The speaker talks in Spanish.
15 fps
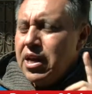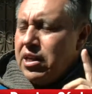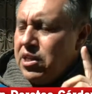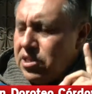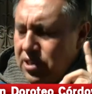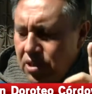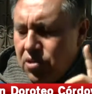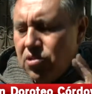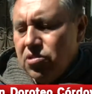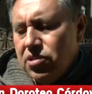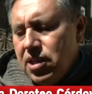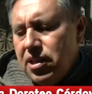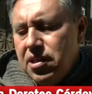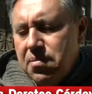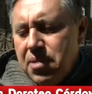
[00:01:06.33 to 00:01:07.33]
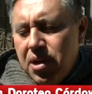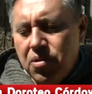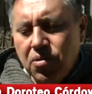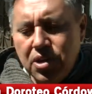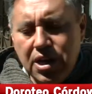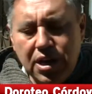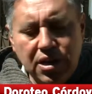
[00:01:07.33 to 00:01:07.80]
diciéndonos de
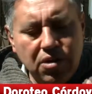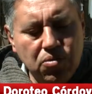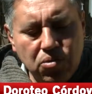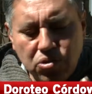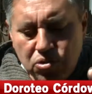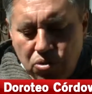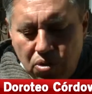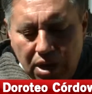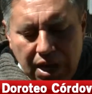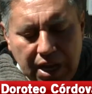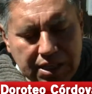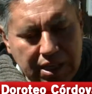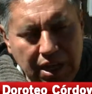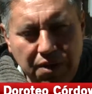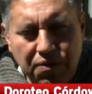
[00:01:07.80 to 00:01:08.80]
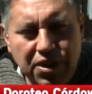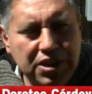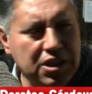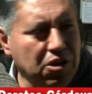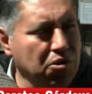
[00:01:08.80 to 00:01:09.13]
antemano que el recurso hasta la fecha,